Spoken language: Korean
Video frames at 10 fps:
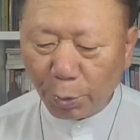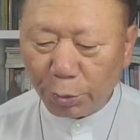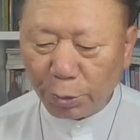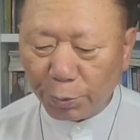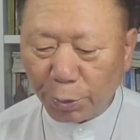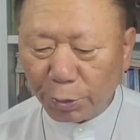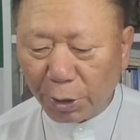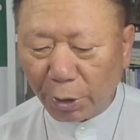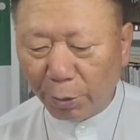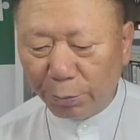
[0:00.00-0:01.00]
보여줄
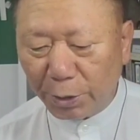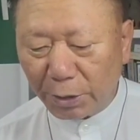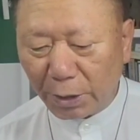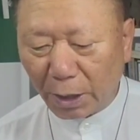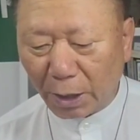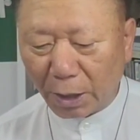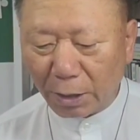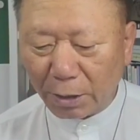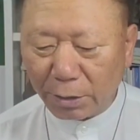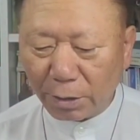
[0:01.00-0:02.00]
표적이
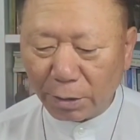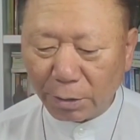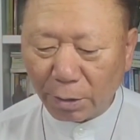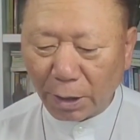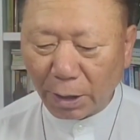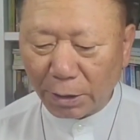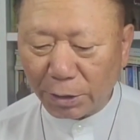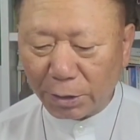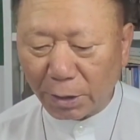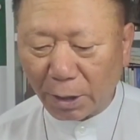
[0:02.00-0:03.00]
없느니라 그들을
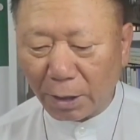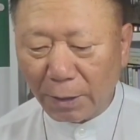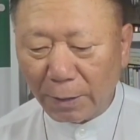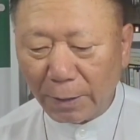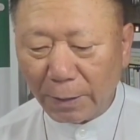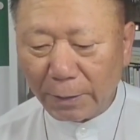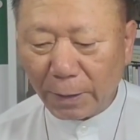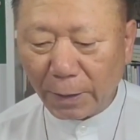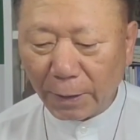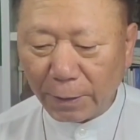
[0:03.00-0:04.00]
떠나가시니라.
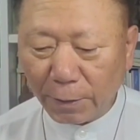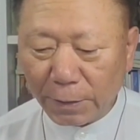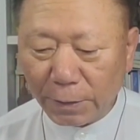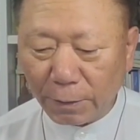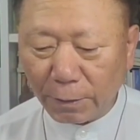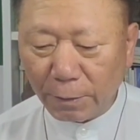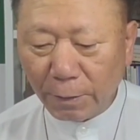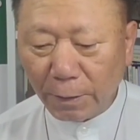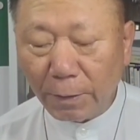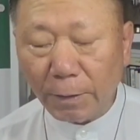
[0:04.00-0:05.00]
예, 여기서
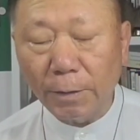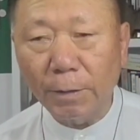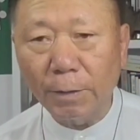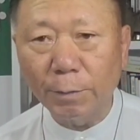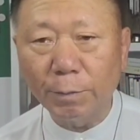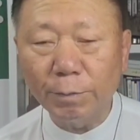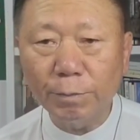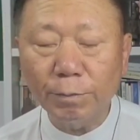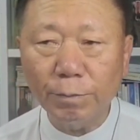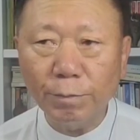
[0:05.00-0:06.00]
어,
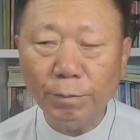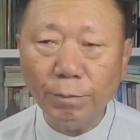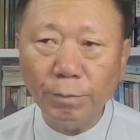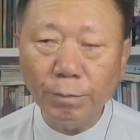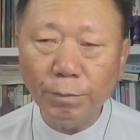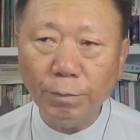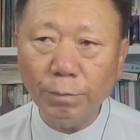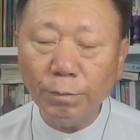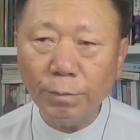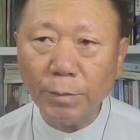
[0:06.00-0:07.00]
음,
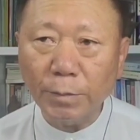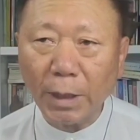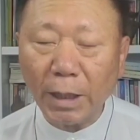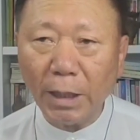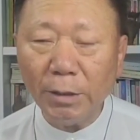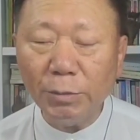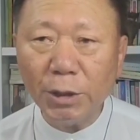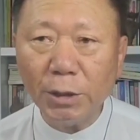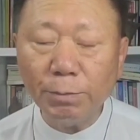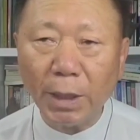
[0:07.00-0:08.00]
하나님이
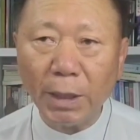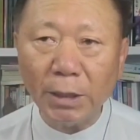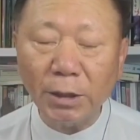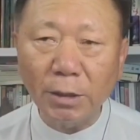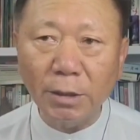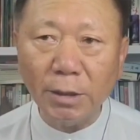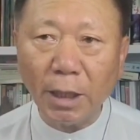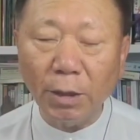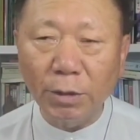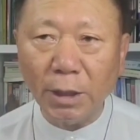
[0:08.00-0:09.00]
심판하시는
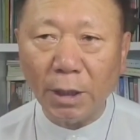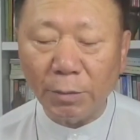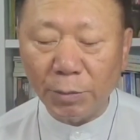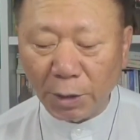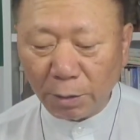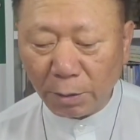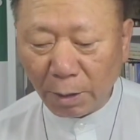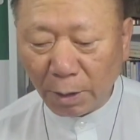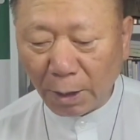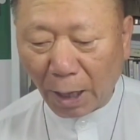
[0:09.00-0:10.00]
때가 언제냐면
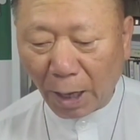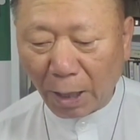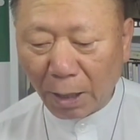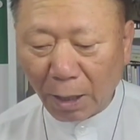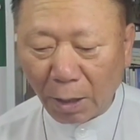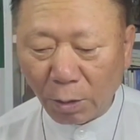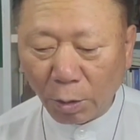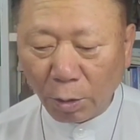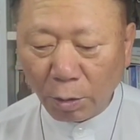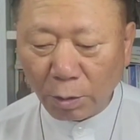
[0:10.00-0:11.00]

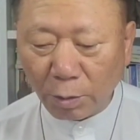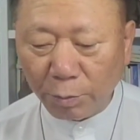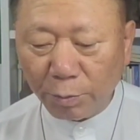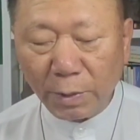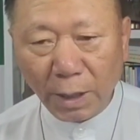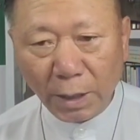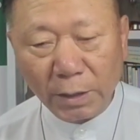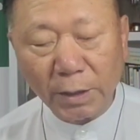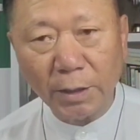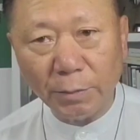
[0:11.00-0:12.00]
악하고
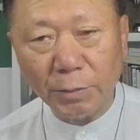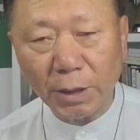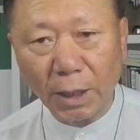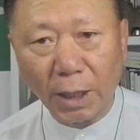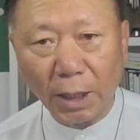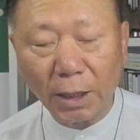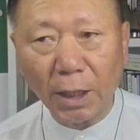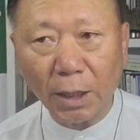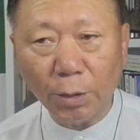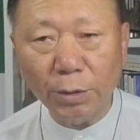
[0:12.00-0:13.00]
음란한 세대입니다.
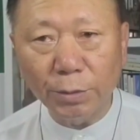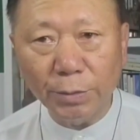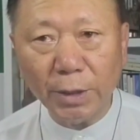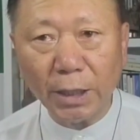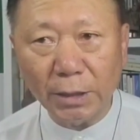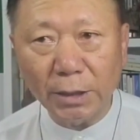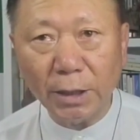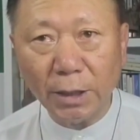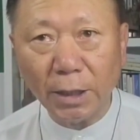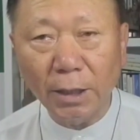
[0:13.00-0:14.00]
악하고 음란한
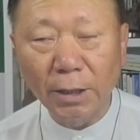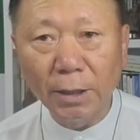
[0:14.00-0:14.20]
세대.